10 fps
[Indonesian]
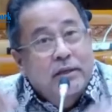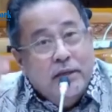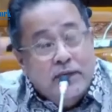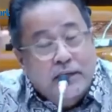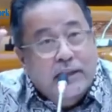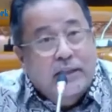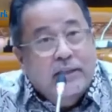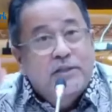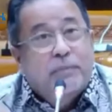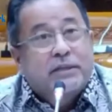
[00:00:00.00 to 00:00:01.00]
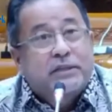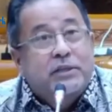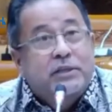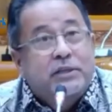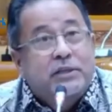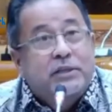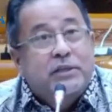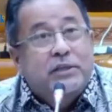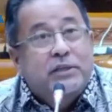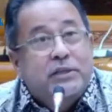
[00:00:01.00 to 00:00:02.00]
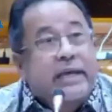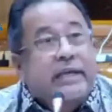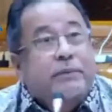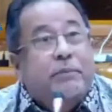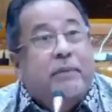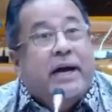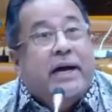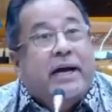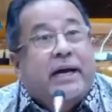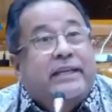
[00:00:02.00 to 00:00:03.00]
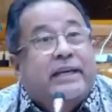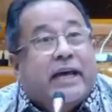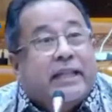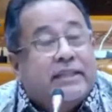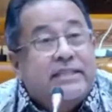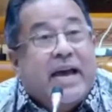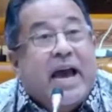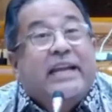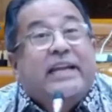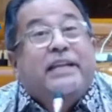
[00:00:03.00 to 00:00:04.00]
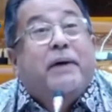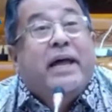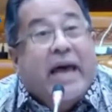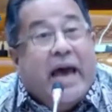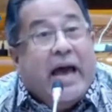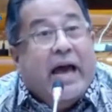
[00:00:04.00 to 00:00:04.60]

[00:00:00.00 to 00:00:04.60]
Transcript: Yang kita antisipasi juga ini yang namanya makan gratis ada di mana?